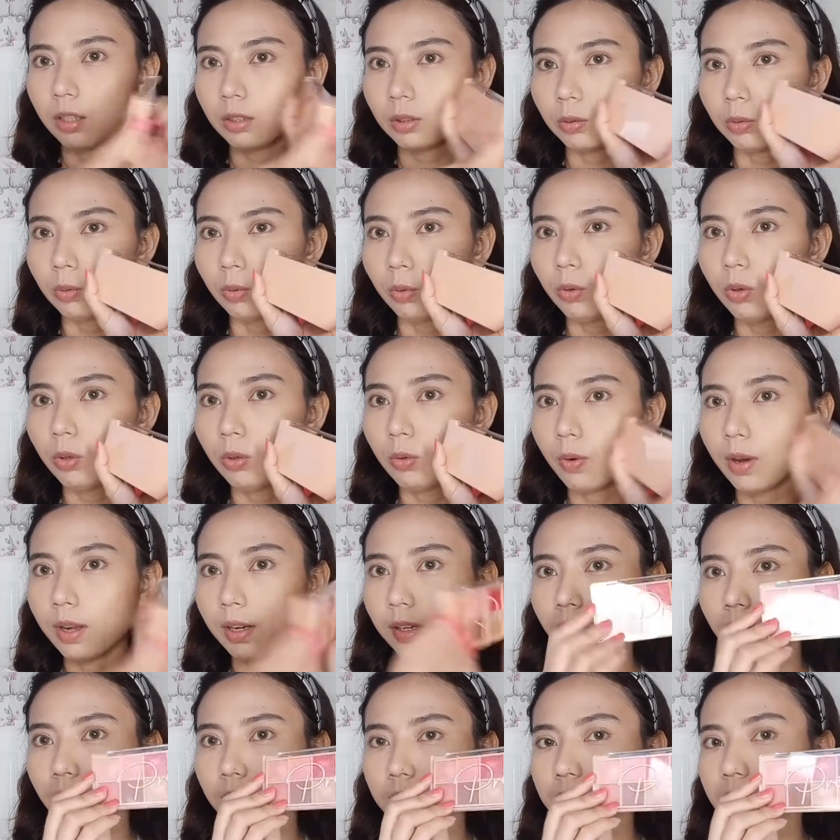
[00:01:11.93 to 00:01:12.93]
Tuh
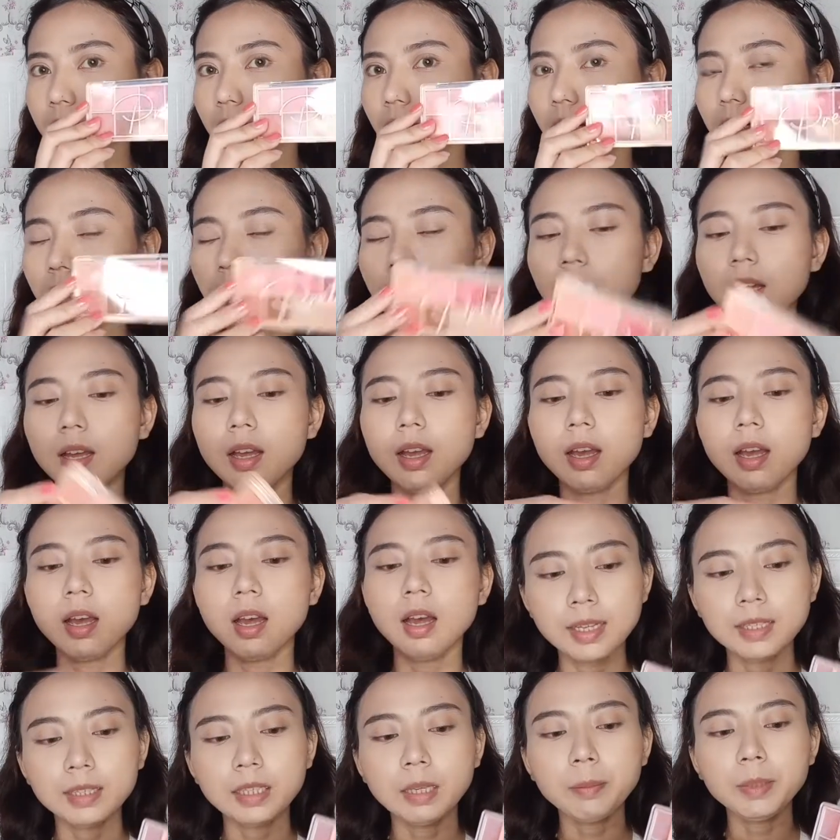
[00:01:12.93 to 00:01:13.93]
warnanya.
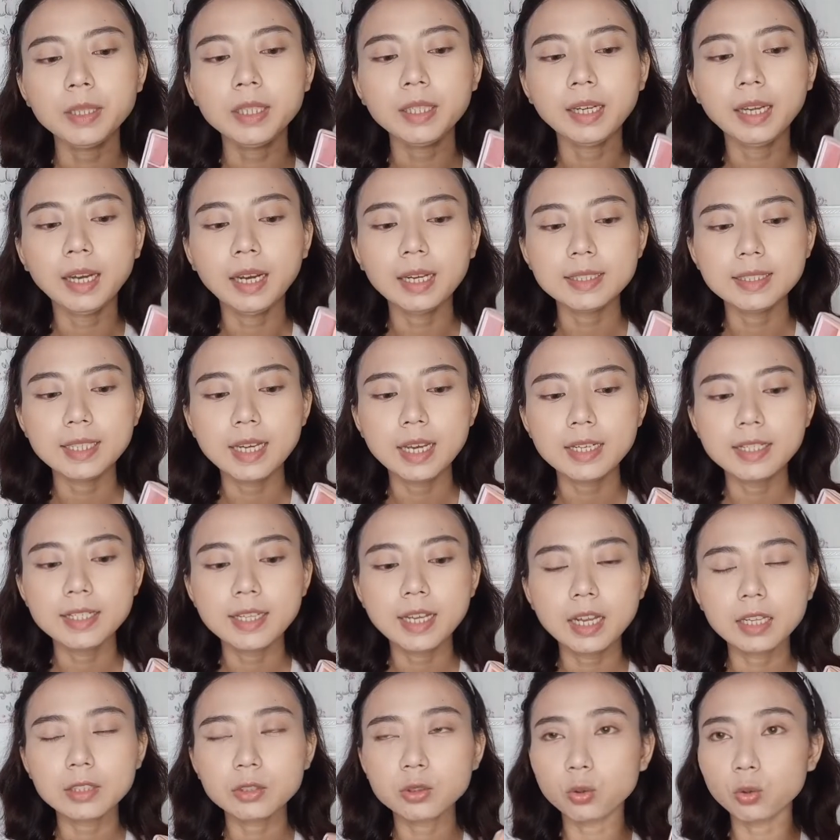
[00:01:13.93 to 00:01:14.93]
Tapi tenang aja
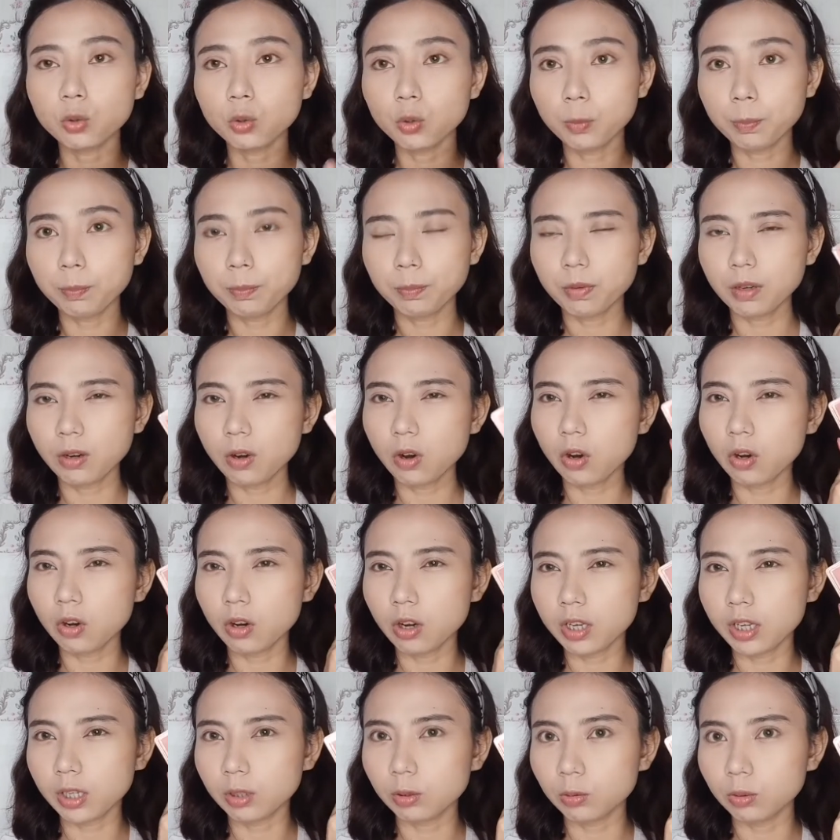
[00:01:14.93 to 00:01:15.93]
dia cukup
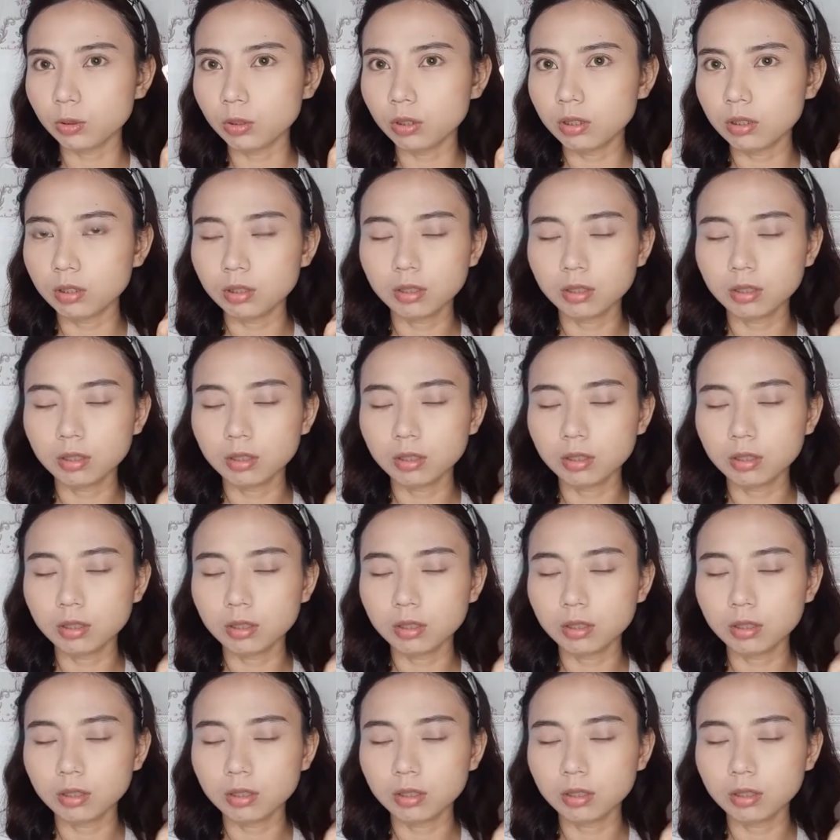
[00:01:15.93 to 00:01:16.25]
kokoh gitu.